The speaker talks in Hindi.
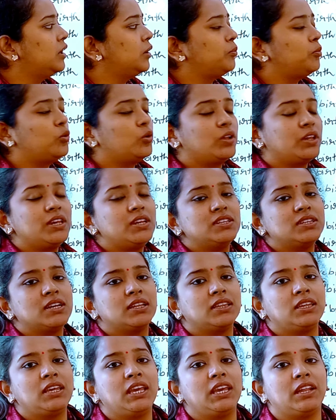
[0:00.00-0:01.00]
रिपोर्ट की
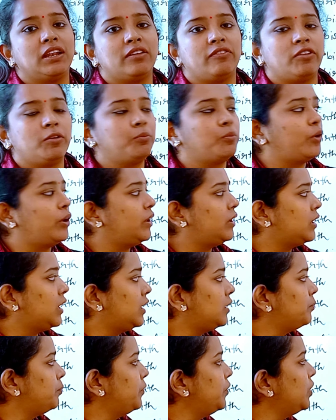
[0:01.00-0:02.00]
जाती है
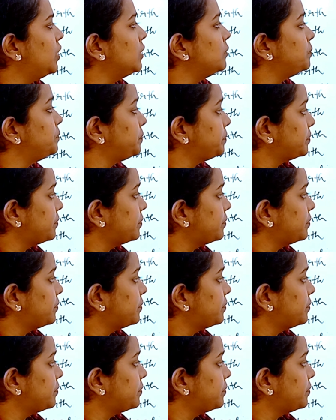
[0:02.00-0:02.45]
11.9 ओके